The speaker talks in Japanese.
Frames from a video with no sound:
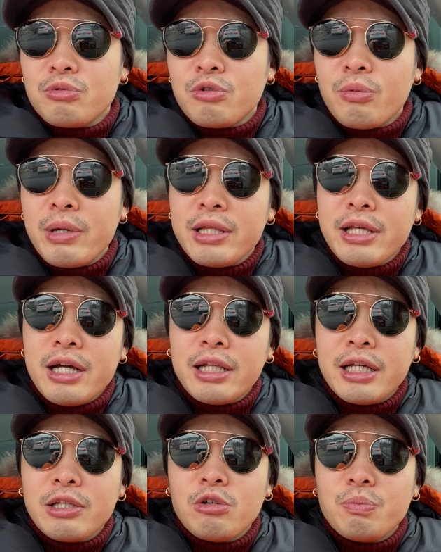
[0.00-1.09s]
路面店が
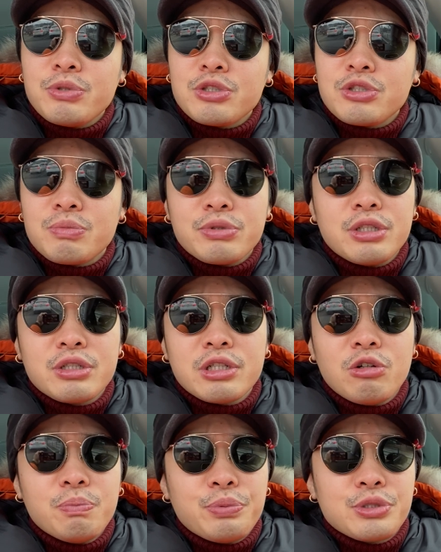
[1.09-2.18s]
大体オープンする、
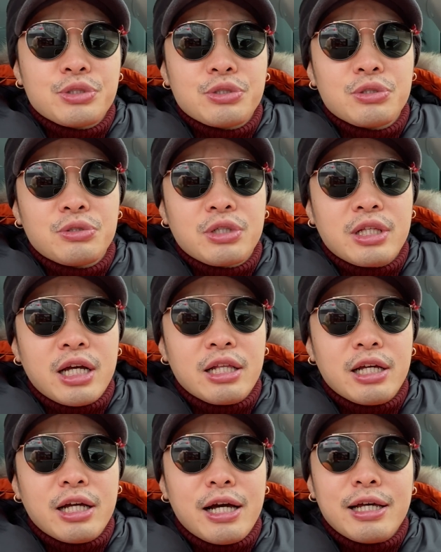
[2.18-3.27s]
ブティックオープンするっていうのはなか
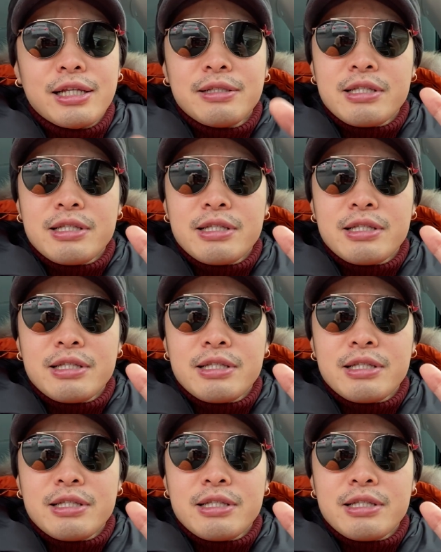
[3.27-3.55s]
なか、